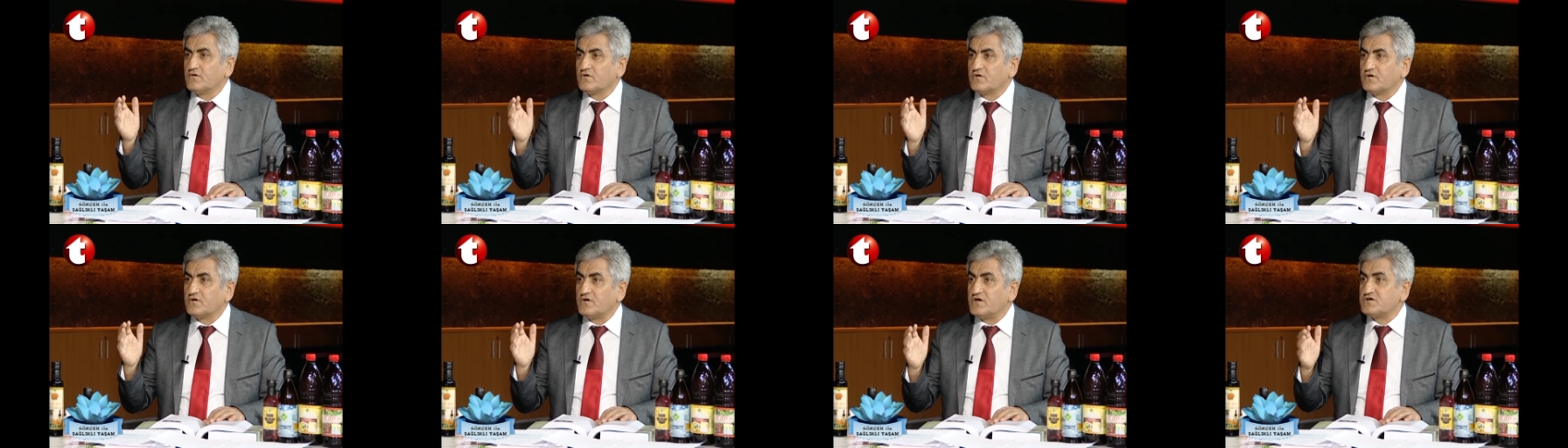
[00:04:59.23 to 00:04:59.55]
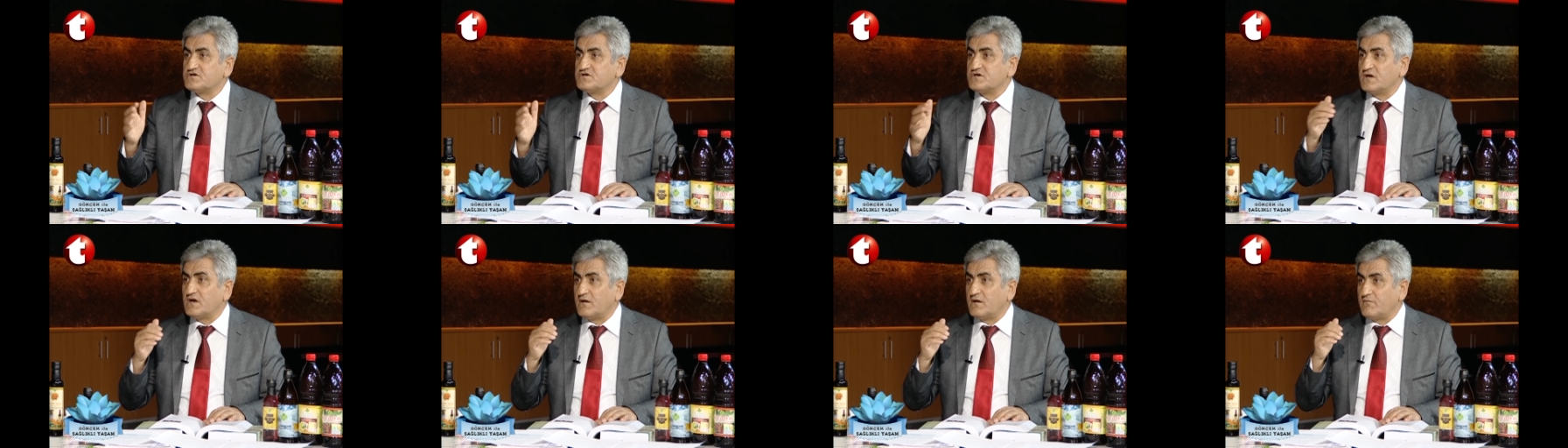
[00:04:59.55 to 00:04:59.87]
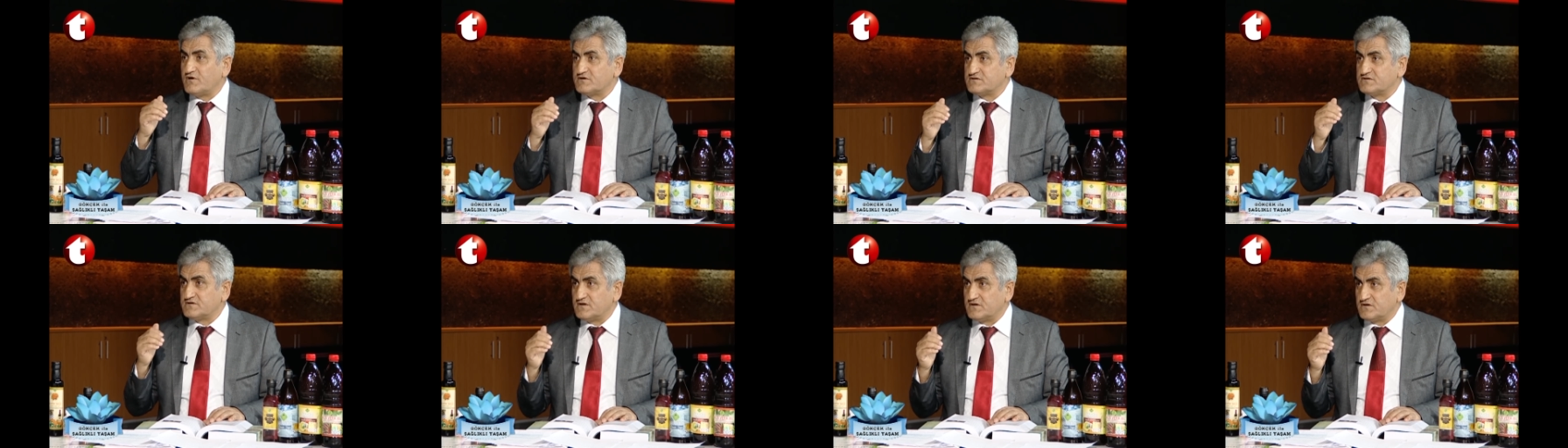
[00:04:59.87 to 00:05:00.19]
gece
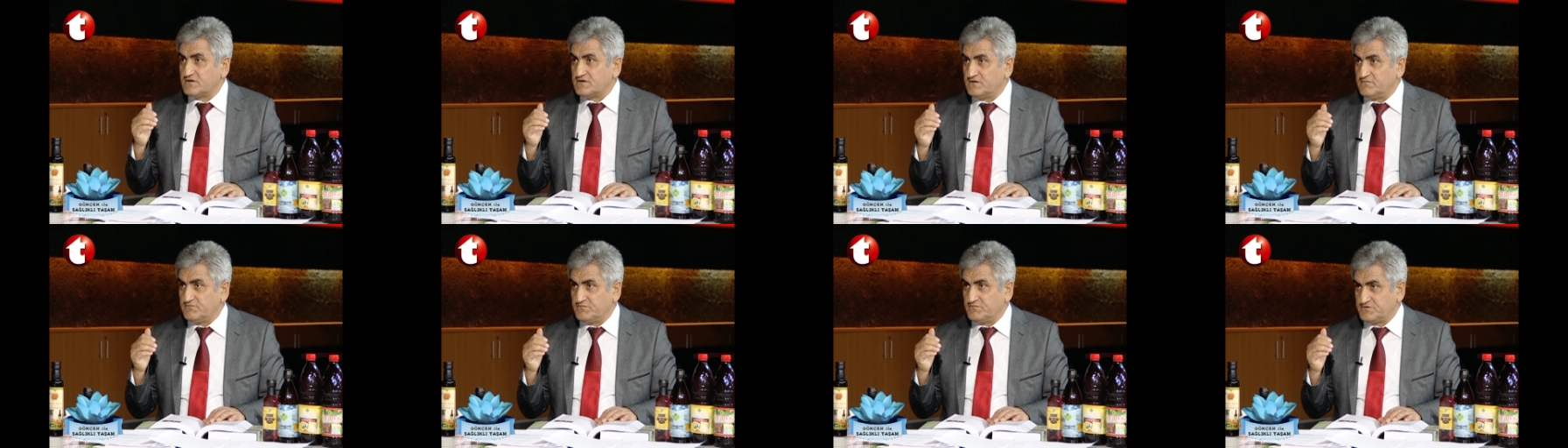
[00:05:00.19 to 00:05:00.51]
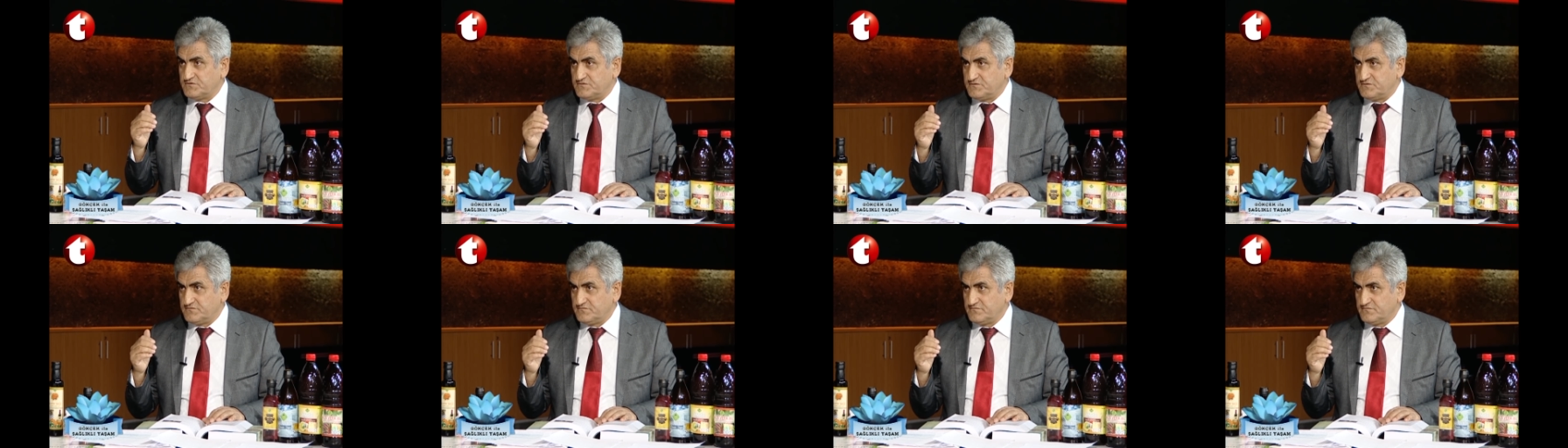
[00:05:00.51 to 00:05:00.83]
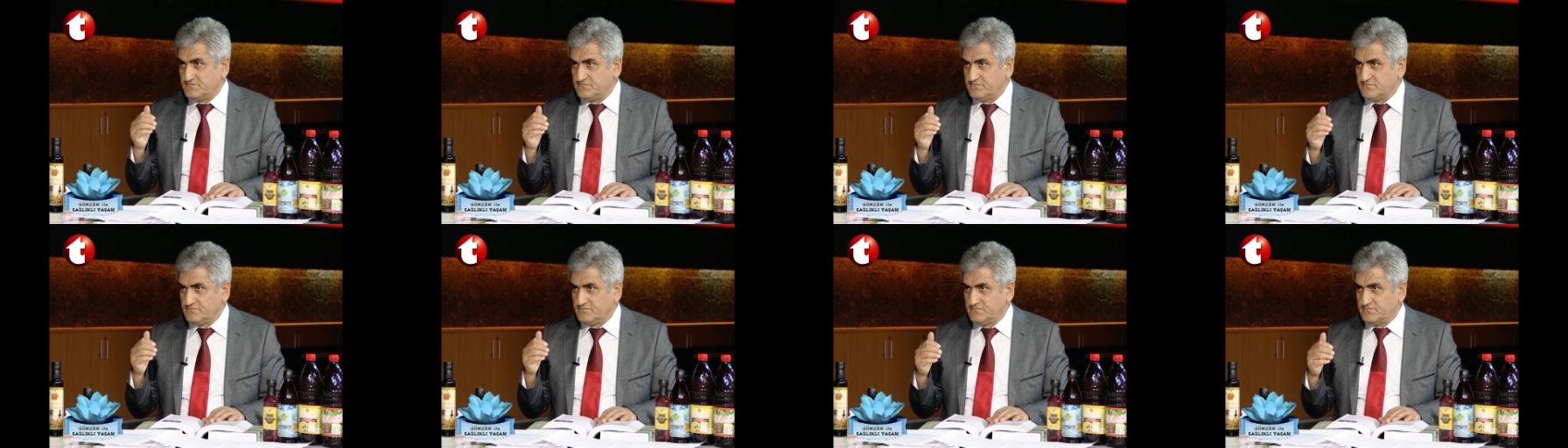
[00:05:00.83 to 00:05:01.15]
namazları kılmıştır.
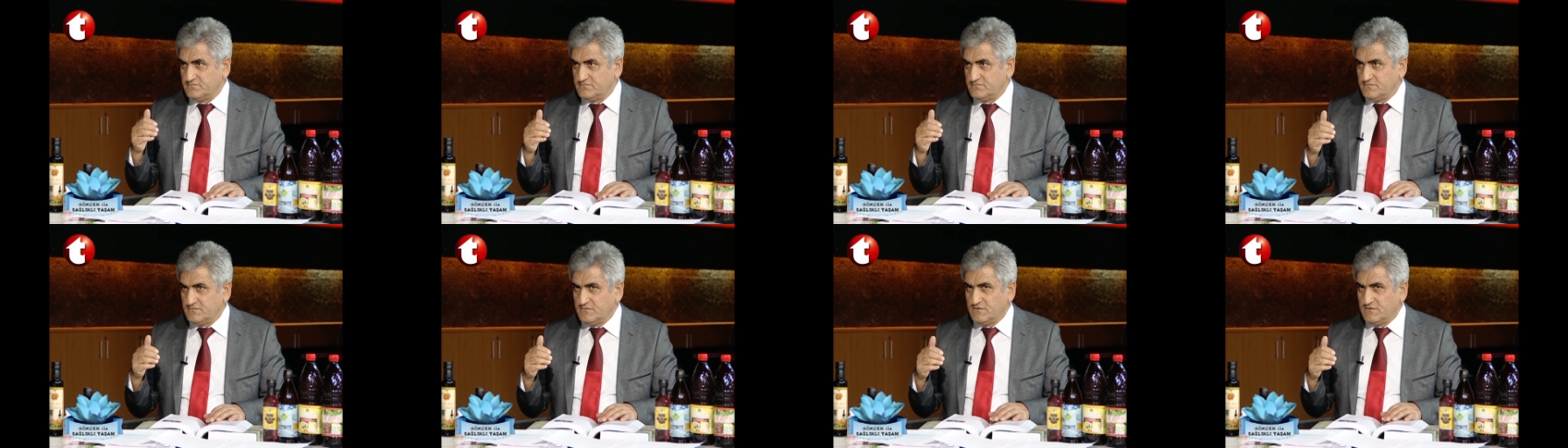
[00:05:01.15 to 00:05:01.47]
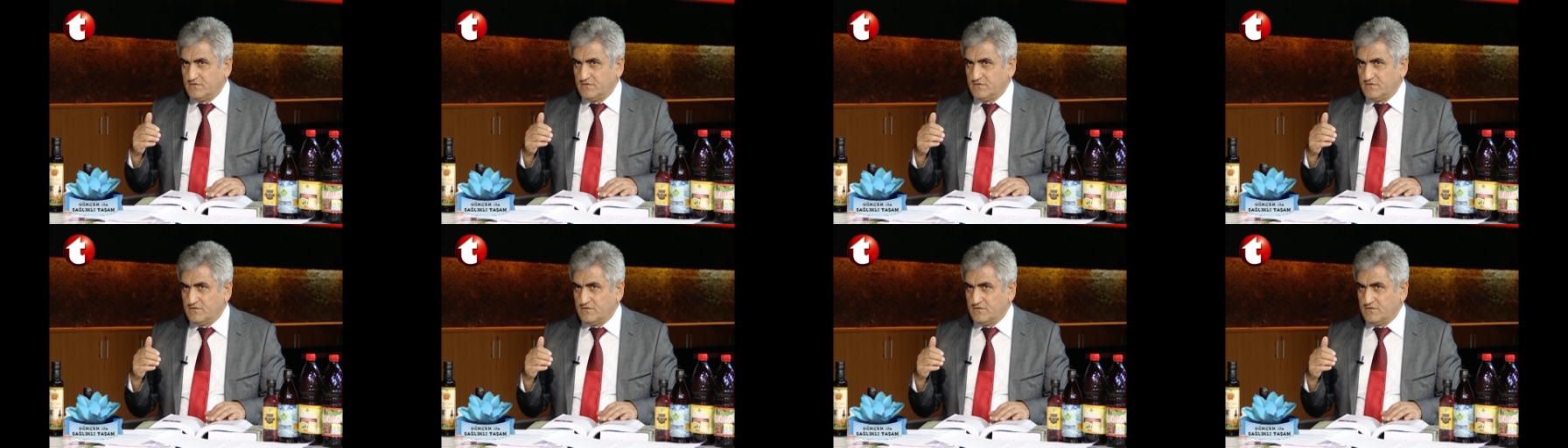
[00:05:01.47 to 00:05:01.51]
Evet.